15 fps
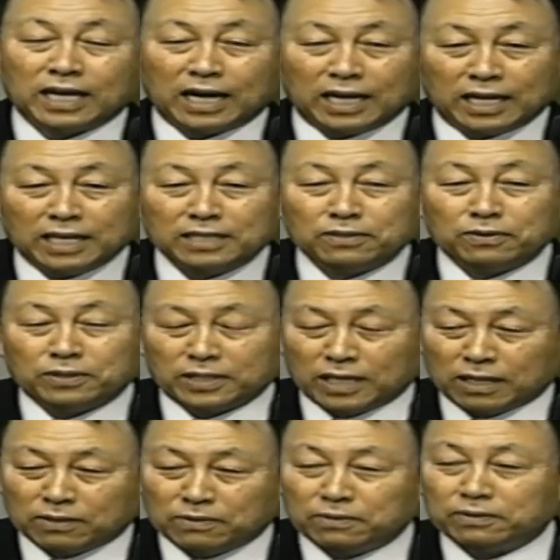只要我们今
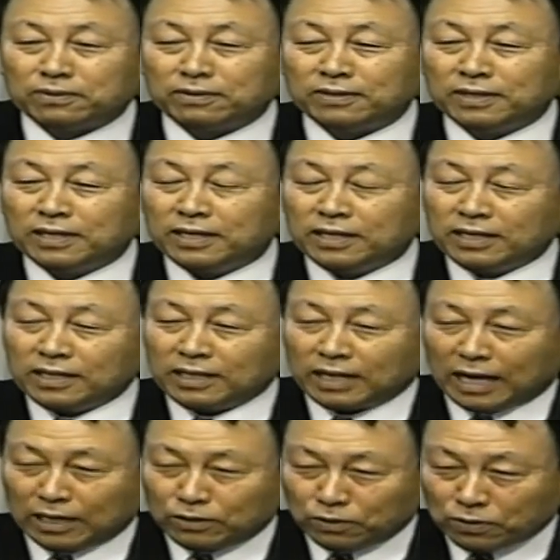天能有这个信
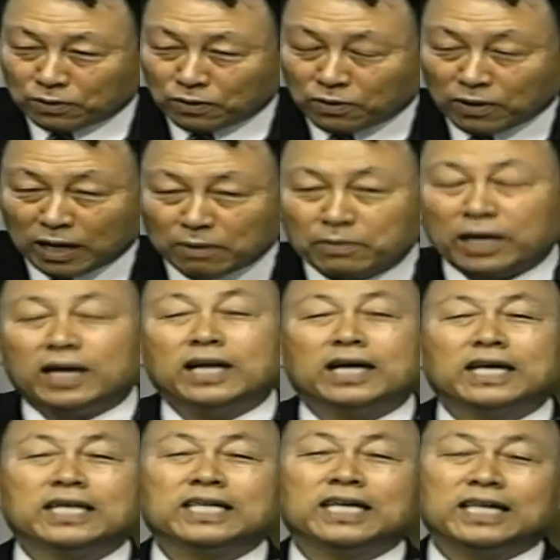心，
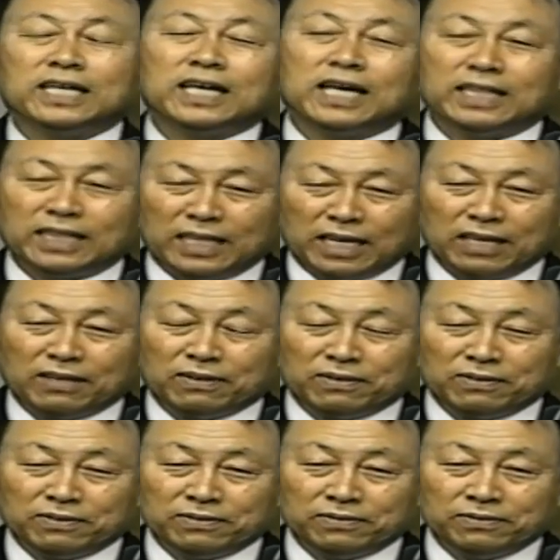在生活
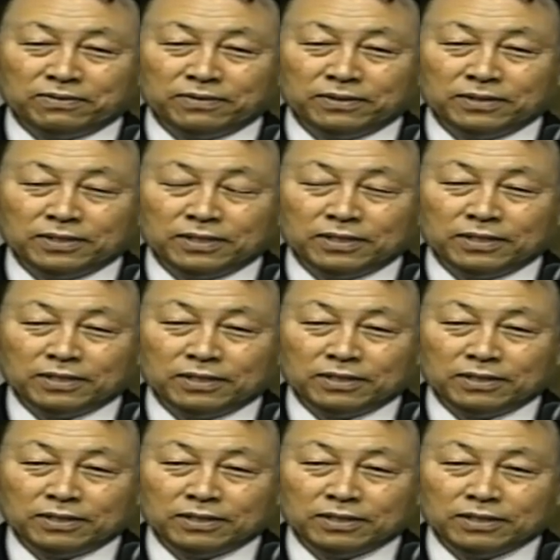中有这样的
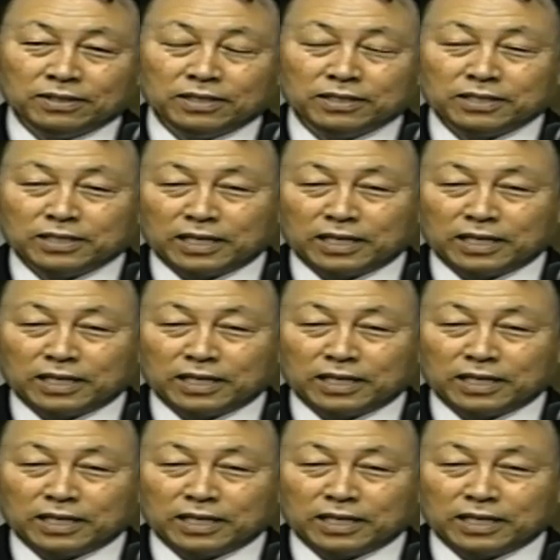行为，